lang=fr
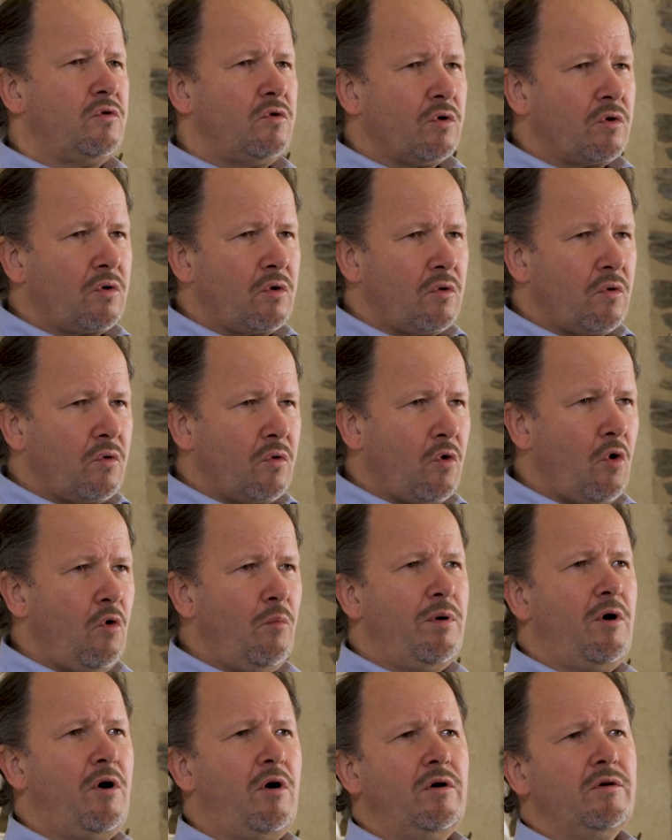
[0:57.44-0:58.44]
de
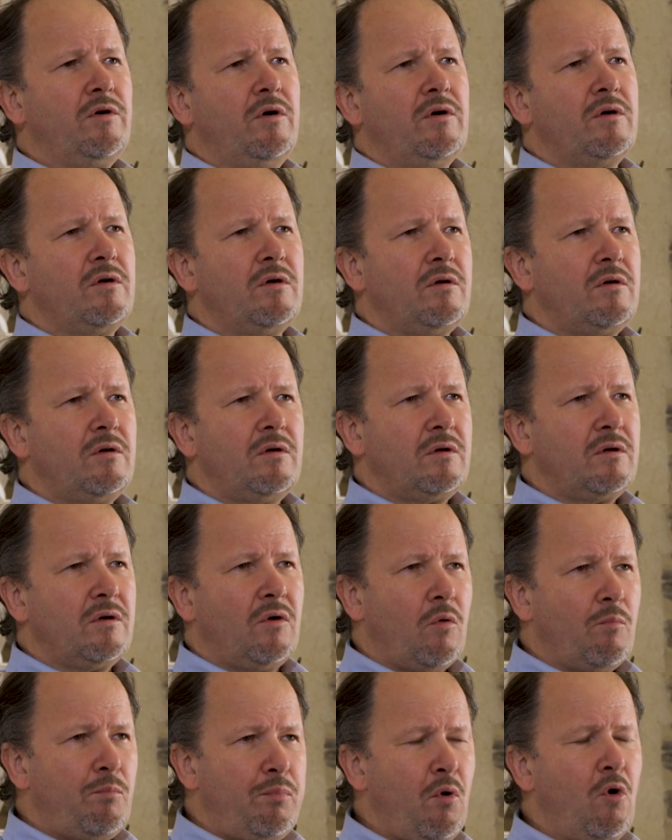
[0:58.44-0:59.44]
comprendre
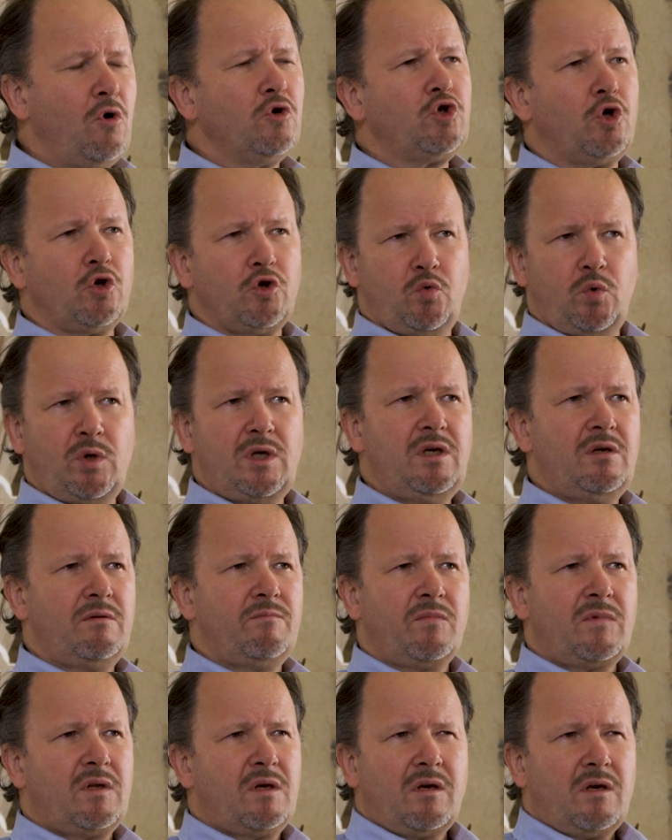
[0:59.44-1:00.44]
pour aujourd'hui
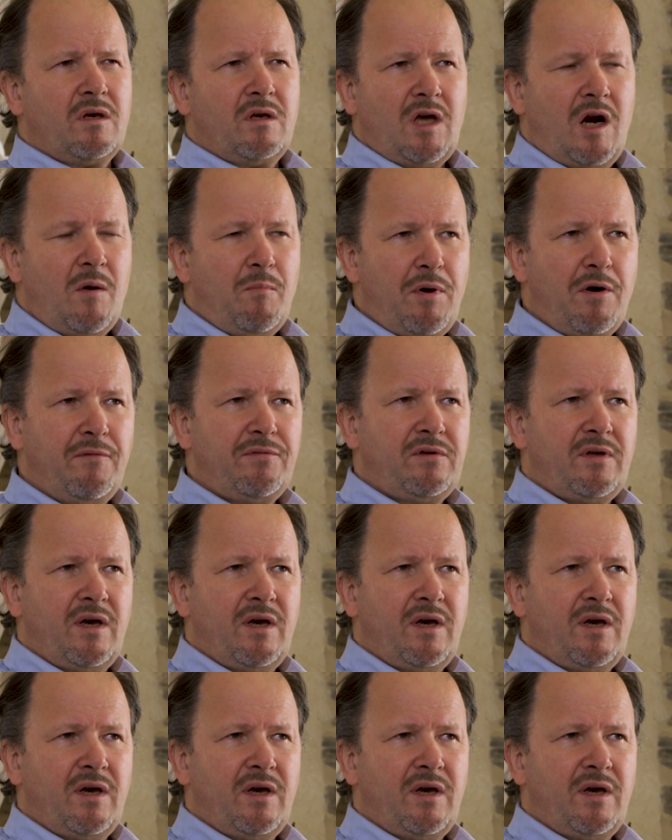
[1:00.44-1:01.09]
quels peuvent